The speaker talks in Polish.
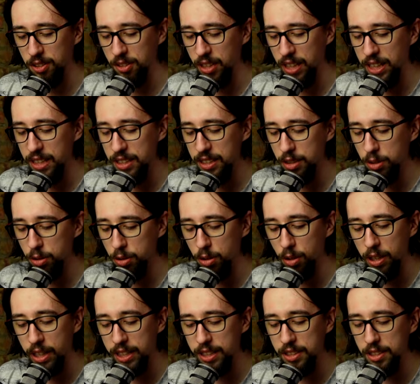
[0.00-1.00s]
kolejny do
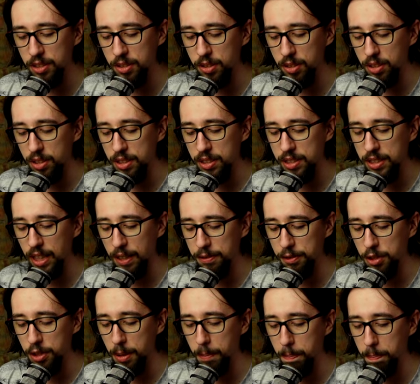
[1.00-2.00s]
kolekcji to jest
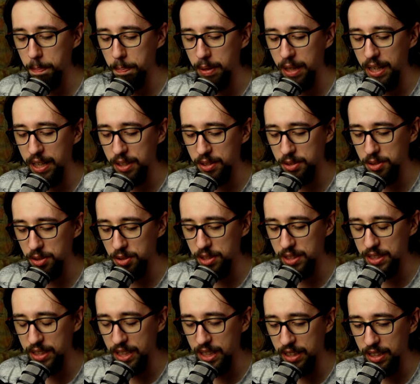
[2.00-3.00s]
zawsze bardzo
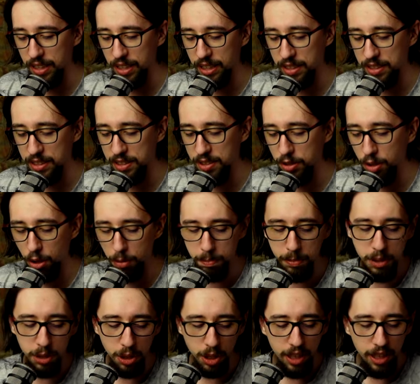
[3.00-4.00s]
cenna
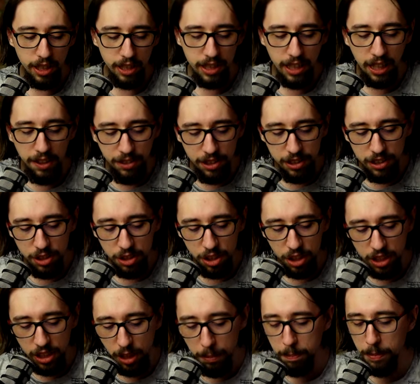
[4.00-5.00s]
zdobycz, nawet
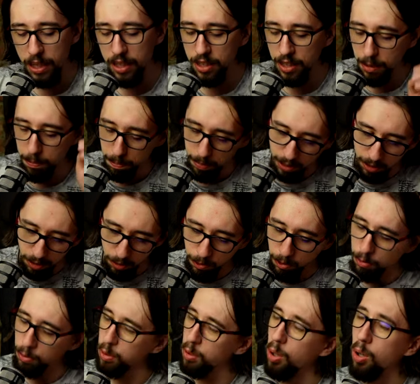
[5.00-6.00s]
jeżeli nie będę
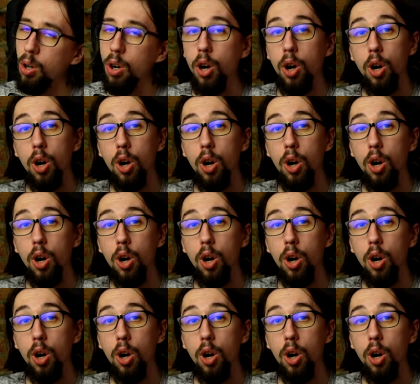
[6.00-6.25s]
planował go